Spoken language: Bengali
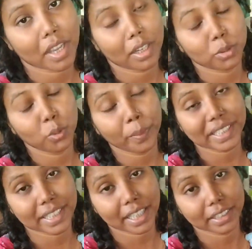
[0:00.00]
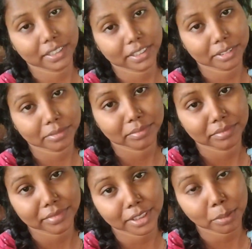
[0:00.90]
আর ঘুম এসে আসছে
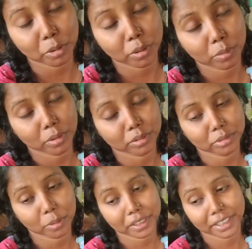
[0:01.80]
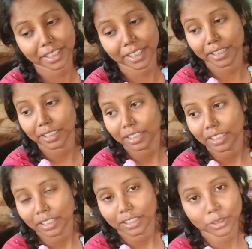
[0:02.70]
কি বলবো তোমাদেরকে
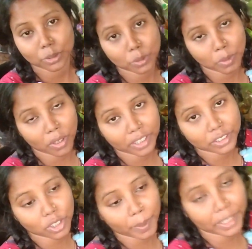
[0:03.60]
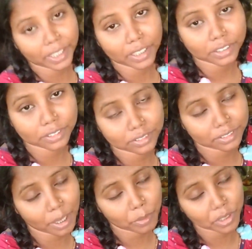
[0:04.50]
গুড মর্নিং সবাইকে
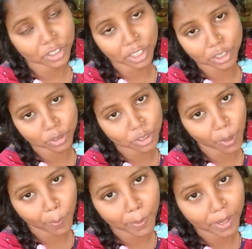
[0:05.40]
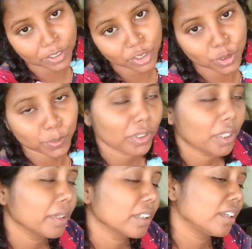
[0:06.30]
কেমন আছো আশা করি সবাই ভালো আছে সুপর্ণা
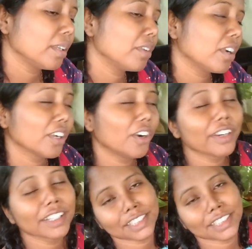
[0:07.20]
বিমলি ব্লগে অনেক